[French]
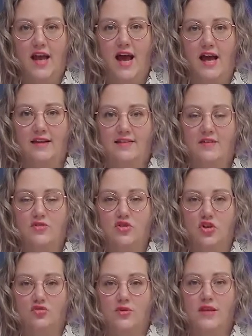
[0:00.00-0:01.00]
a été
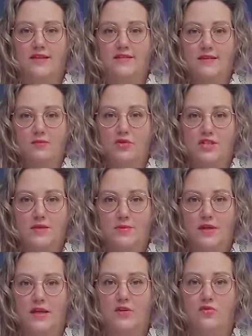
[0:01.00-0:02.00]
aujourd'hui
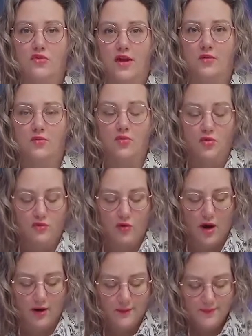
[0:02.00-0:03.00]
démultiplié, nous allons le
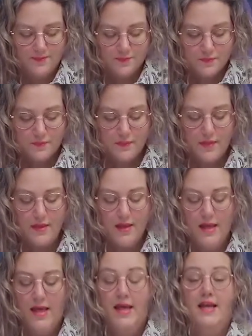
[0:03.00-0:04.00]
voir.
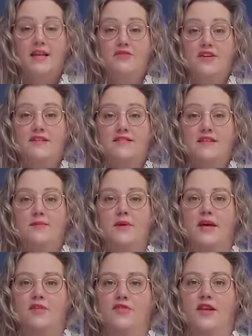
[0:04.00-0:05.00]
Les victimes,
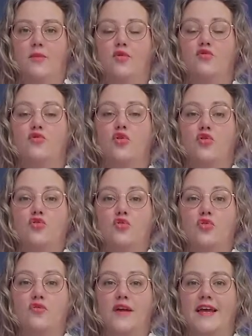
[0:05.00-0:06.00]
évidemment, se
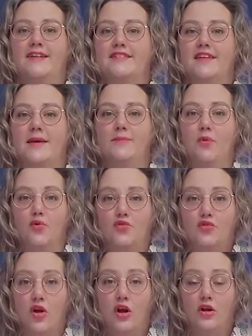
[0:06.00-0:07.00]
retrouvent extrêmement
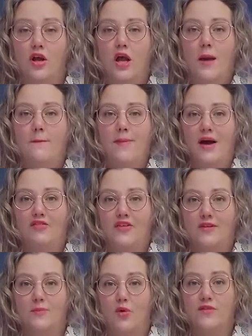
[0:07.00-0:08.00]
seules,
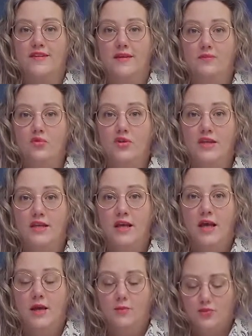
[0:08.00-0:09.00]
parfaitement démunies,
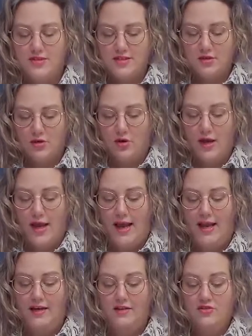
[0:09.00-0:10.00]
puisque
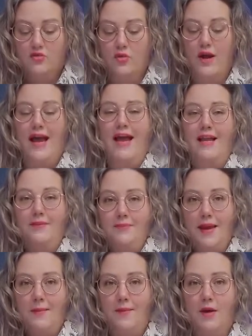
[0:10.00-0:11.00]
elles ont
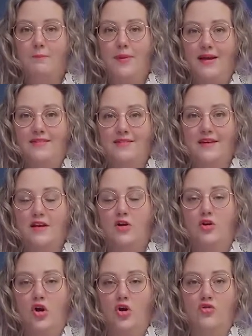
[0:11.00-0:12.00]
elles-mêmes passé
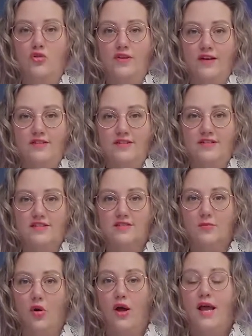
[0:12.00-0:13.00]
l'ordre
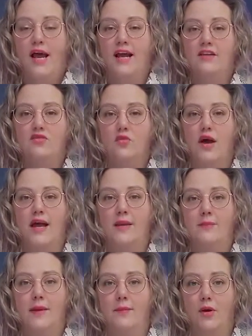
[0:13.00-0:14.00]
d'investissement, elles ont
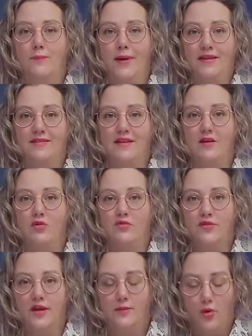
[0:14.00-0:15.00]
elles-mêmes passé le
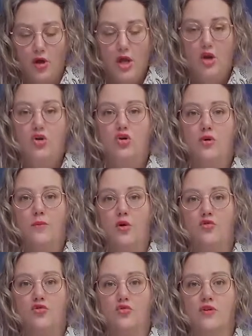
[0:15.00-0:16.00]
virement.
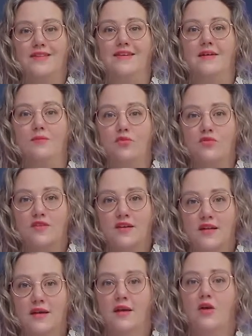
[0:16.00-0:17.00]
Comment donc
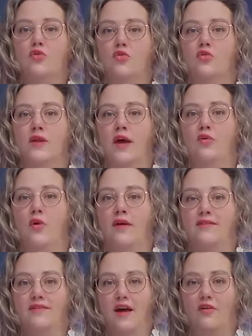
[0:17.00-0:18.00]
démontrer qu'on a eu un
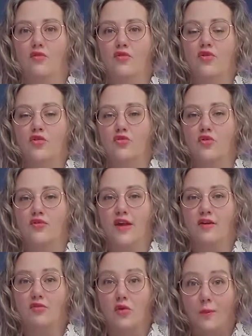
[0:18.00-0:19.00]
cerveau, notre
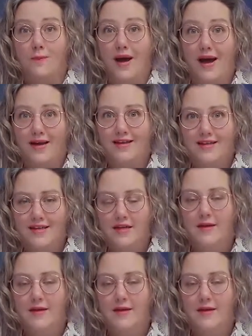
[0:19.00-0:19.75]
cerveau braqué